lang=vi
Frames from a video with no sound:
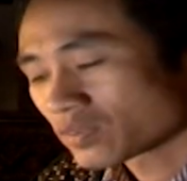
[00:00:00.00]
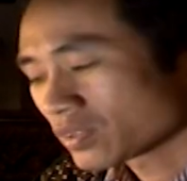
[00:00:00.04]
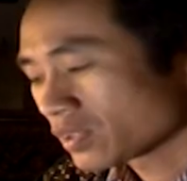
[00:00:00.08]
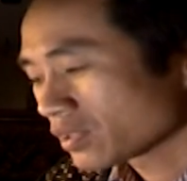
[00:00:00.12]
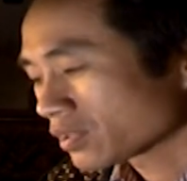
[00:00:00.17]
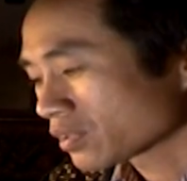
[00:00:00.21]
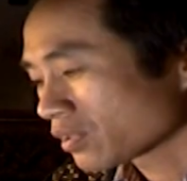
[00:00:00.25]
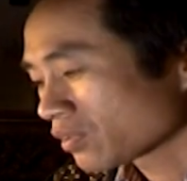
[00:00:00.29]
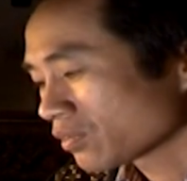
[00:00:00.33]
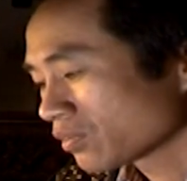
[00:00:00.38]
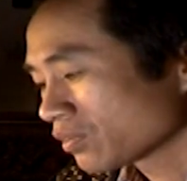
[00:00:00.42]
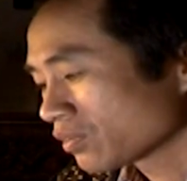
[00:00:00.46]

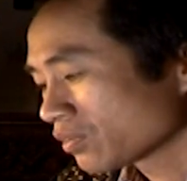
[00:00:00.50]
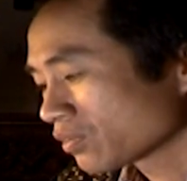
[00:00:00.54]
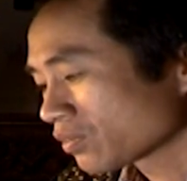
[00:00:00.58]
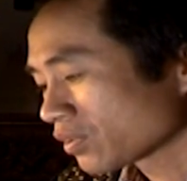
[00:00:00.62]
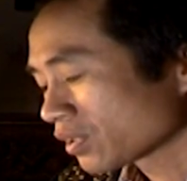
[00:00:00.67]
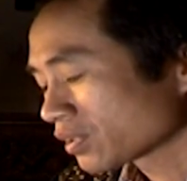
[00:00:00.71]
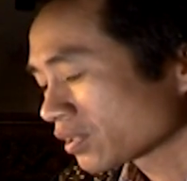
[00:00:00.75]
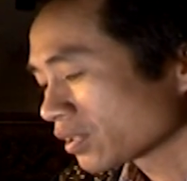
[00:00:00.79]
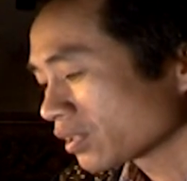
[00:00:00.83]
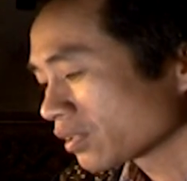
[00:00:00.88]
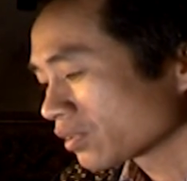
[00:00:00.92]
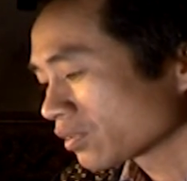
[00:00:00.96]
Thế sau
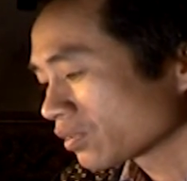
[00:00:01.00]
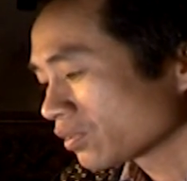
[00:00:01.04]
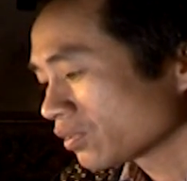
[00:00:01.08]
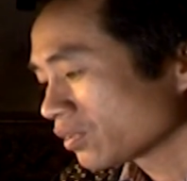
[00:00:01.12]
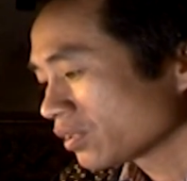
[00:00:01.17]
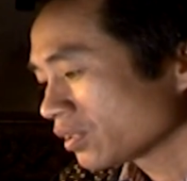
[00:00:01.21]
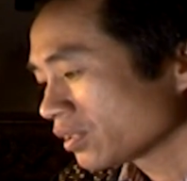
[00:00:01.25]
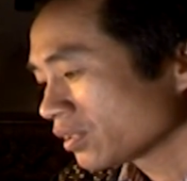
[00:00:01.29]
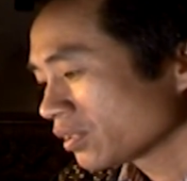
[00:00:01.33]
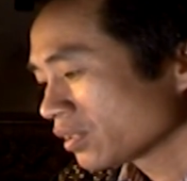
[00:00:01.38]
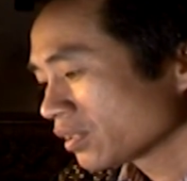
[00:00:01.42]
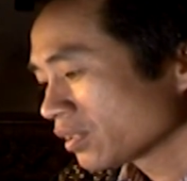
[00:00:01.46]
quá trình
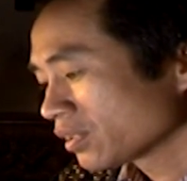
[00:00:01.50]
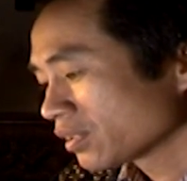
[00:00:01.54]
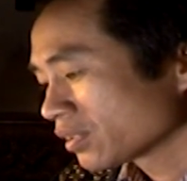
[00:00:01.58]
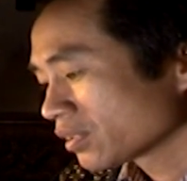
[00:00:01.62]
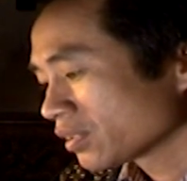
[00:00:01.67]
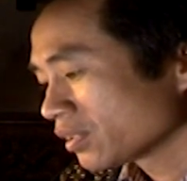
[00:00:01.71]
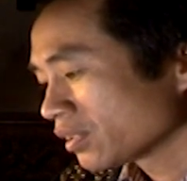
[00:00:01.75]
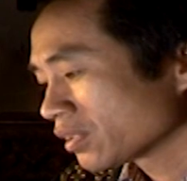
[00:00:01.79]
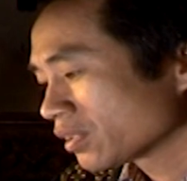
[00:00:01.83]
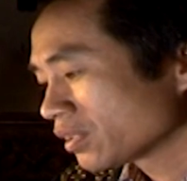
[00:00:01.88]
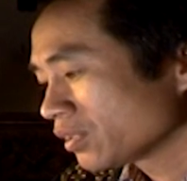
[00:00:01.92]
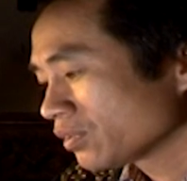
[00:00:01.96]
tôi
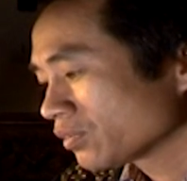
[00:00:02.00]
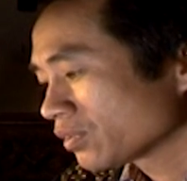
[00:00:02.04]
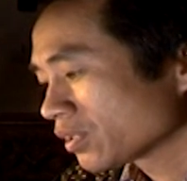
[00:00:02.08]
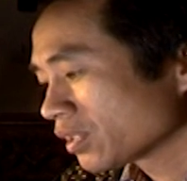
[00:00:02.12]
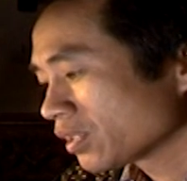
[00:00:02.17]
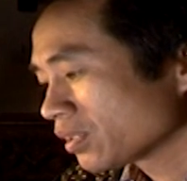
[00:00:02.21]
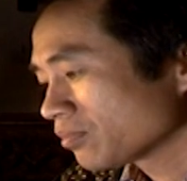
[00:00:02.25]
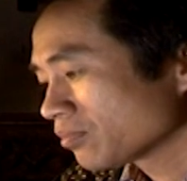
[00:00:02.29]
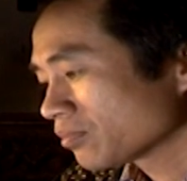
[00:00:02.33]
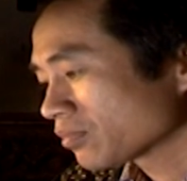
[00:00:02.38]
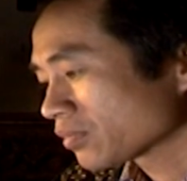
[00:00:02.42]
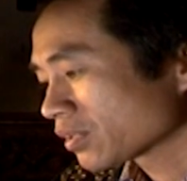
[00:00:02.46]
nghiên cứu
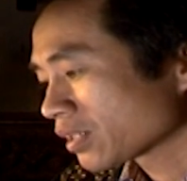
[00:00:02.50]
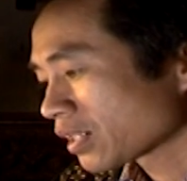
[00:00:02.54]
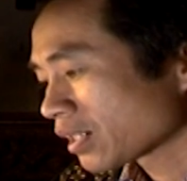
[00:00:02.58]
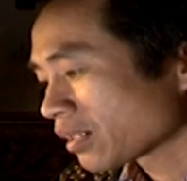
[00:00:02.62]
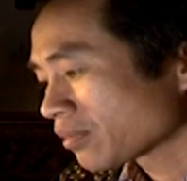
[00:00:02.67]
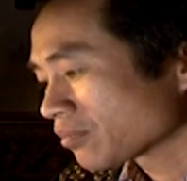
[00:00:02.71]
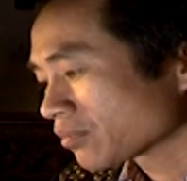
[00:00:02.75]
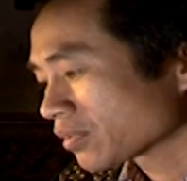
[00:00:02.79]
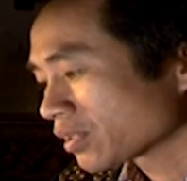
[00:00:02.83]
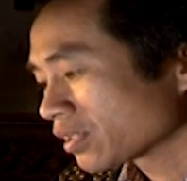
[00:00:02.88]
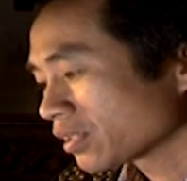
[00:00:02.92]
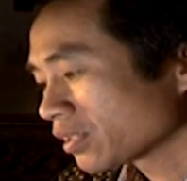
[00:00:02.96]
thêm
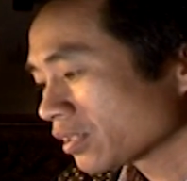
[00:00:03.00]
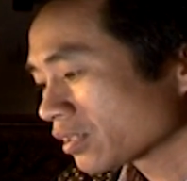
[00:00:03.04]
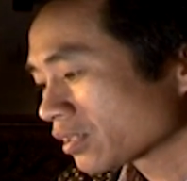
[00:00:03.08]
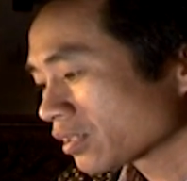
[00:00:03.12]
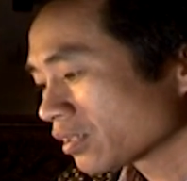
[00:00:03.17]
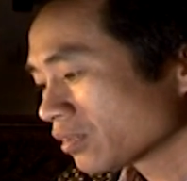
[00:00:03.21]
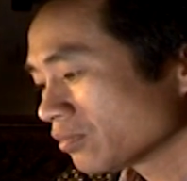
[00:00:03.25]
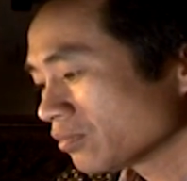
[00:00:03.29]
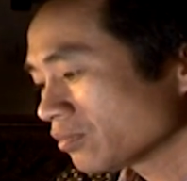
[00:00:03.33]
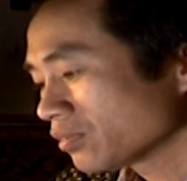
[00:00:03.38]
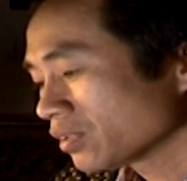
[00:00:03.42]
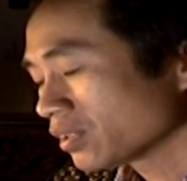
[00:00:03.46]
làm cái hệ
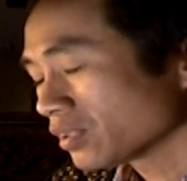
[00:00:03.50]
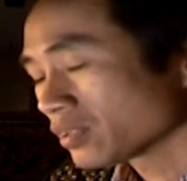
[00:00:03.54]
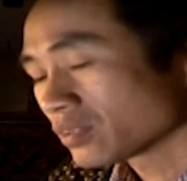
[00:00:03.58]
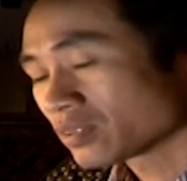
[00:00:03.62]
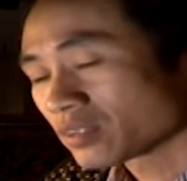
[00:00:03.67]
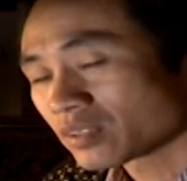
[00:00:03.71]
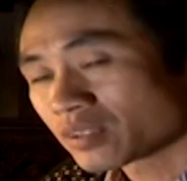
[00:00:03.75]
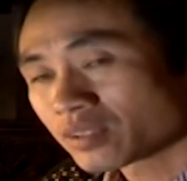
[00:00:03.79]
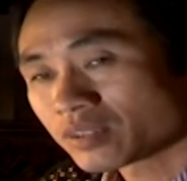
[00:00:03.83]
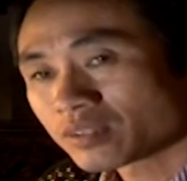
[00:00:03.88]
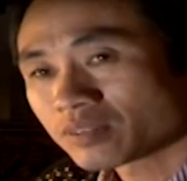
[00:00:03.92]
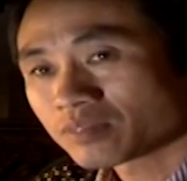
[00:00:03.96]
thống ở
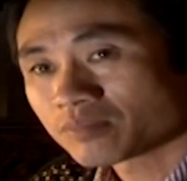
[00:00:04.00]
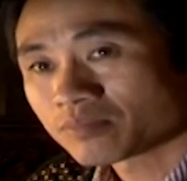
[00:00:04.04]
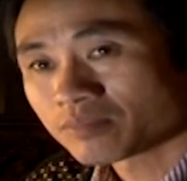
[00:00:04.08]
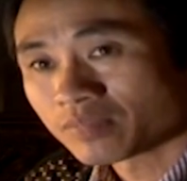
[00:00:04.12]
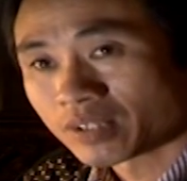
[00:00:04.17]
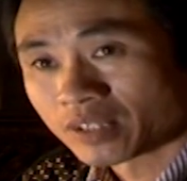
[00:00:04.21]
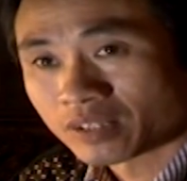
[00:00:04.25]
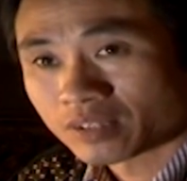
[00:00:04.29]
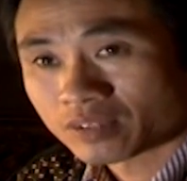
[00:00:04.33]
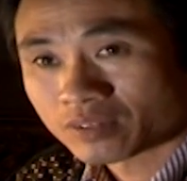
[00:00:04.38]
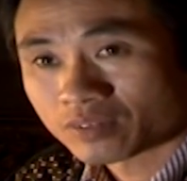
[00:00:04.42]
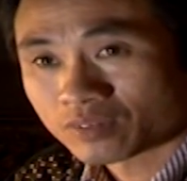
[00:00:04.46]
dưới
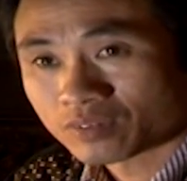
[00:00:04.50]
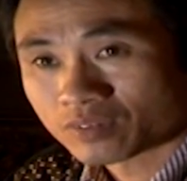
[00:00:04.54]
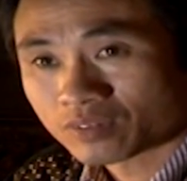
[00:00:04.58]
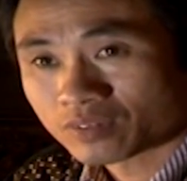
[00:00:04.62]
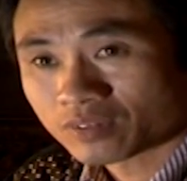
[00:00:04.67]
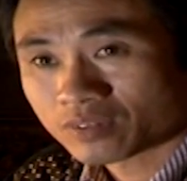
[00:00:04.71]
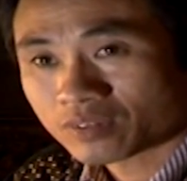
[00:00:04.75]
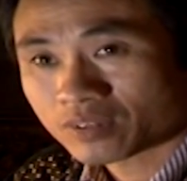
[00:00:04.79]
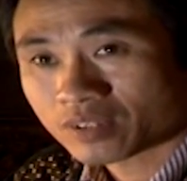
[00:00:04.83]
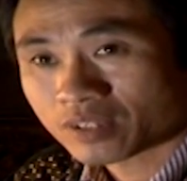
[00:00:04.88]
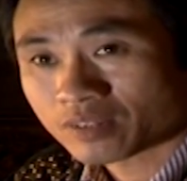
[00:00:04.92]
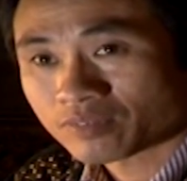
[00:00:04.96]
bể của
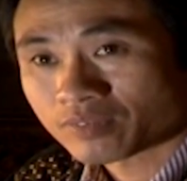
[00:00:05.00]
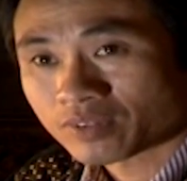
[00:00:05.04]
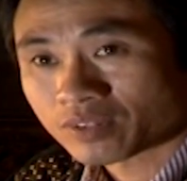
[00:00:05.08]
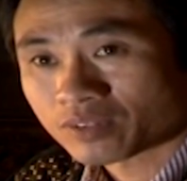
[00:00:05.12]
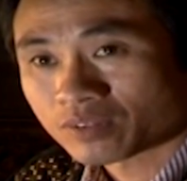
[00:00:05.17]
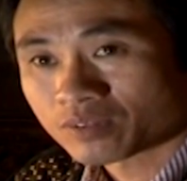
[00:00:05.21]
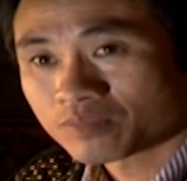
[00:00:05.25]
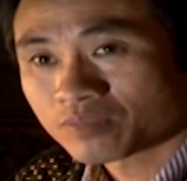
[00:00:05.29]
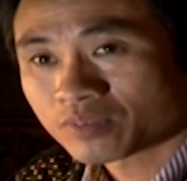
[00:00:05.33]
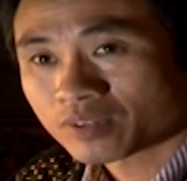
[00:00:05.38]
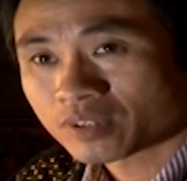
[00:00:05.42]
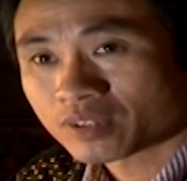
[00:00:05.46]
nó là phải
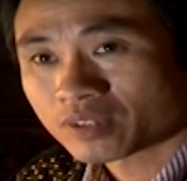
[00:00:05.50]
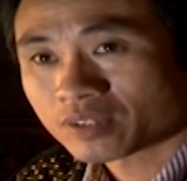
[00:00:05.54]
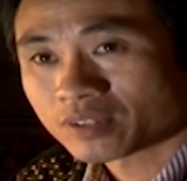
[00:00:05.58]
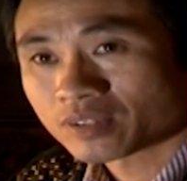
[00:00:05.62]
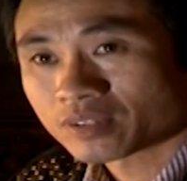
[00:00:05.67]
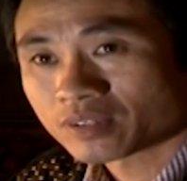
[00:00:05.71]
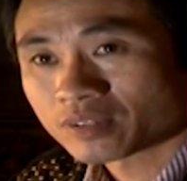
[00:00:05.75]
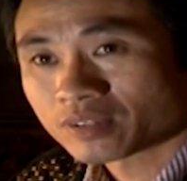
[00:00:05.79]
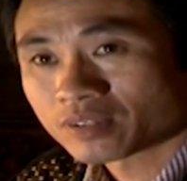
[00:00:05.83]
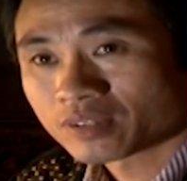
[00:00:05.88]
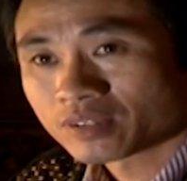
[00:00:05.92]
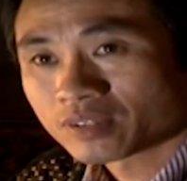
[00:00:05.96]
có một cái
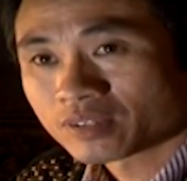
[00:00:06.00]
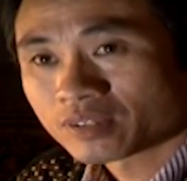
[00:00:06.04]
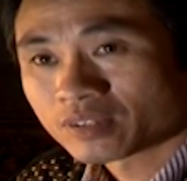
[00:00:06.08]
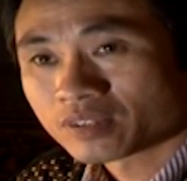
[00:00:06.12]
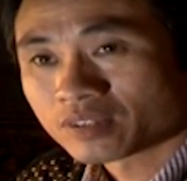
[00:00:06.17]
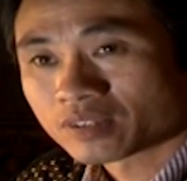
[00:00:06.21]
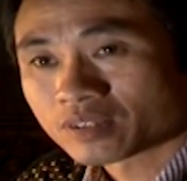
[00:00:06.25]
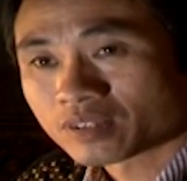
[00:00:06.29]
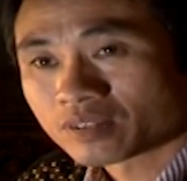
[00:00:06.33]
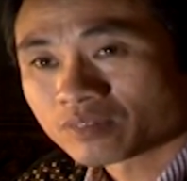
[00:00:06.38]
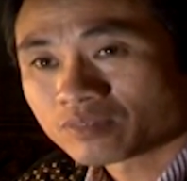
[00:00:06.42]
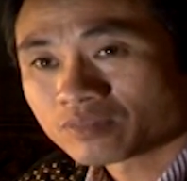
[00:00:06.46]

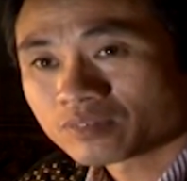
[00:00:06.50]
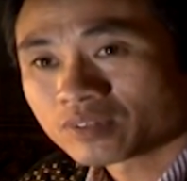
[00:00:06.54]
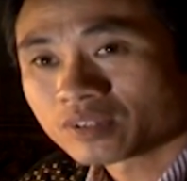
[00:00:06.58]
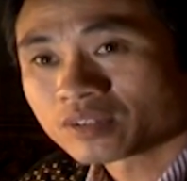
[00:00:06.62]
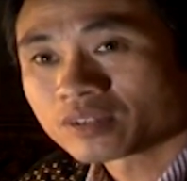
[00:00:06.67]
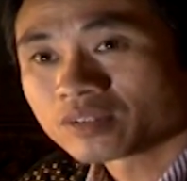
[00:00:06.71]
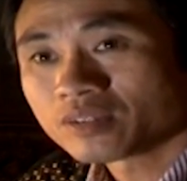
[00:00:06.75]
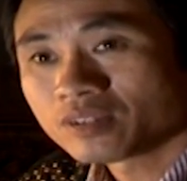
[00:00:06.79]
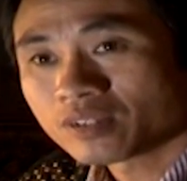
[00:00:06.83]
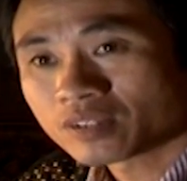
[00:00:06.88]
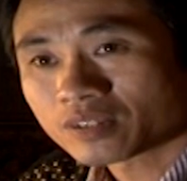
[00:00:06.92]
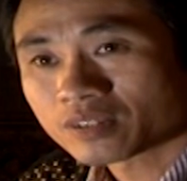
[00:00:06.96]
hệ thống
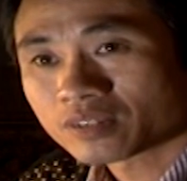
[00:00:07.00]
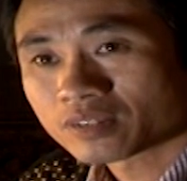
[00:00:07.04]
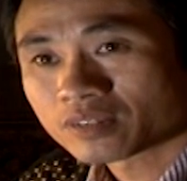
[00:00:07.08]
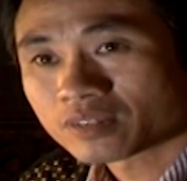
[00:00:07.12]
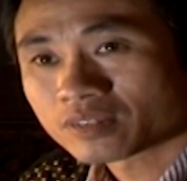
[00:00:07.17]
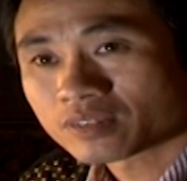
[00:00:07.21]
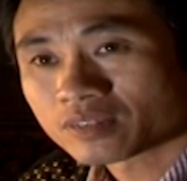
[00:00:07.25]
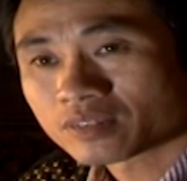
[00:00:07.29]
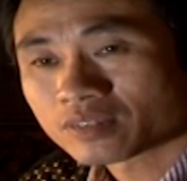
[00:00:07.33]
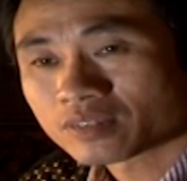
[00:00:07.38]
đựng nước,